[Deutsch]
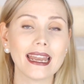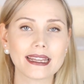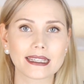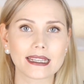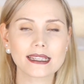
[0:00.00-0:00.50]

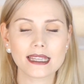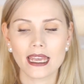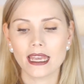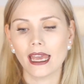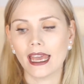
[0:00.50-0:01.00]
Allerdings
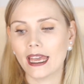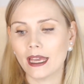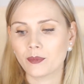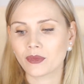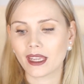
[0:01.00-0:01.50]

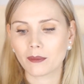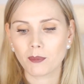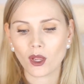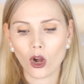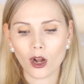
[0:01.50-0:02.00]
ähm,
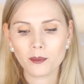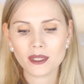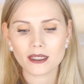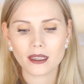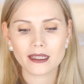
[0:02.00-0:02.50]

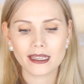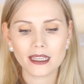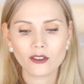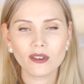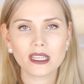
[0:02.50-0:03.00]
bekommt
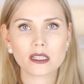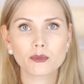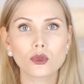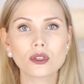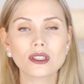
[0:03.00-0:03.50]
irgendwie
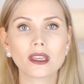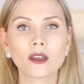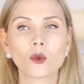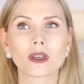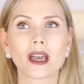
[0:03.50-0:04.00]
das
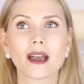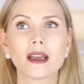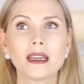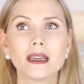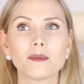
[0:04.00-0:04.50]
Bürstchen
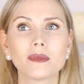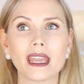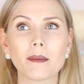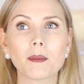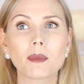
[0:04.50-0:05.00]
oder
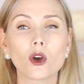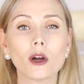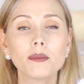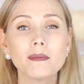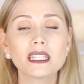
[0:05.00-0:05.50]
ja, man
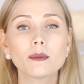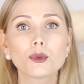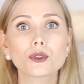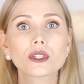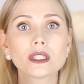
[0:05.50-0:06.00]
bekommt mit
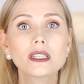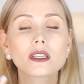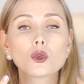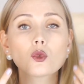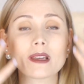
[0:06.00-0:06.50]
dem Bürstchen
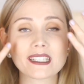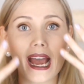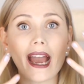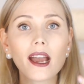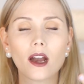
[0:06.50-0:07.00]
nicht genug
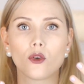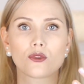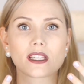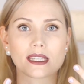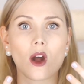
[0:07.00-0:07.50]
Mascara
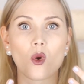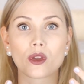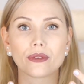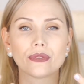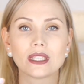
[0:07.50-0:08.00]
auf das
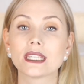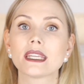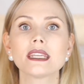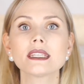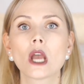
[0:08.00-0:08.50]
Auge,
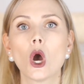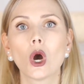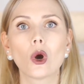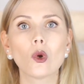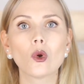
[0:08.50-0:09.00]
finde ich.
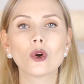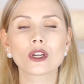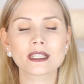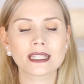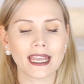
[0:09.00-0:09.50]

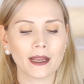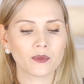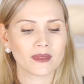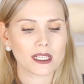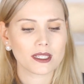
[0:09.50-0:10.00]
Und
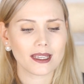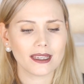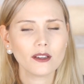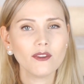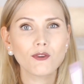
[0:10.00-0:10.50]
ähm, das
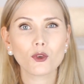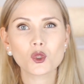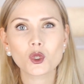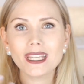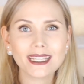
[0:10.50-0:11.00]
irgendwie
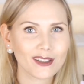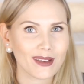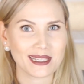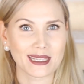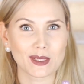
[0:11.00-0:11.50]
funktioniert
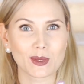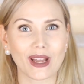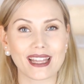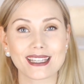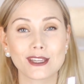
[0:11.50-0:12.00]
da was nicht
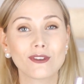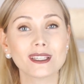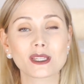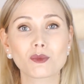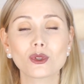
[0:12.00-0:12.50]
so ganz. Ich
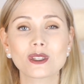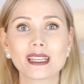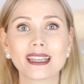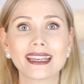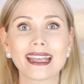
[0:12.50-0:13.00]
finde das
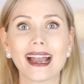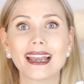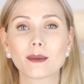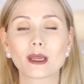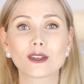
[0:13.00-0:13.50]
Bürstchen
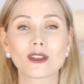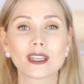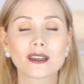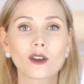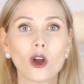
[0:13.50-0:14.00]
genial, aber in,
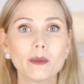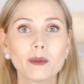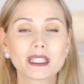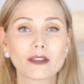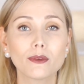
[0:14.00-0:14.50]
in
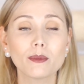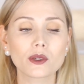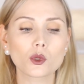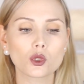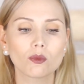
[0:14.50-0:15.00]
Kombi mit der
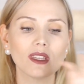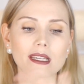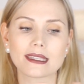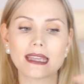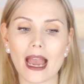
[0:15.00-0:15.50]
Wimperntusche und
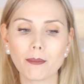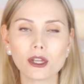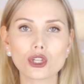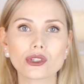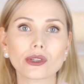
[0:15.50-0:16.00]
wie das hier
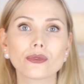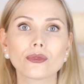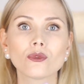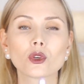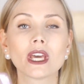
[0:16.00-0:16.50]

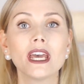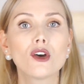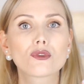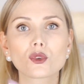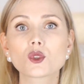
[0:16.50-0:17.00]
abgestriffen wird,
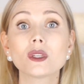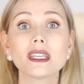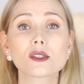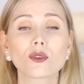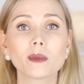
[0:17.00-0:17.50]

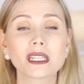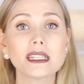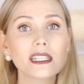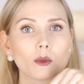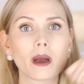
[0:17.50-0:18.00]
funktioniert es für
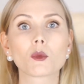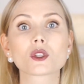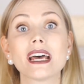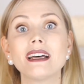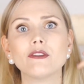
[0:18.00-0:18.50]
mich nicht. Und man
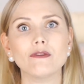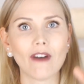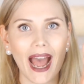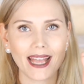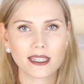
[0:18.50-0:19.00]
muss
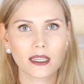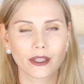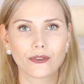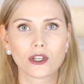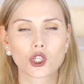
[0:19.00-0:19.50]

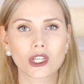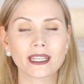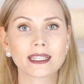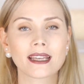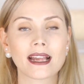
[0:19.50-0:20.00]
wahnsinnig viel
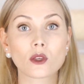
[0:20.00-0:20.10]
Schichten.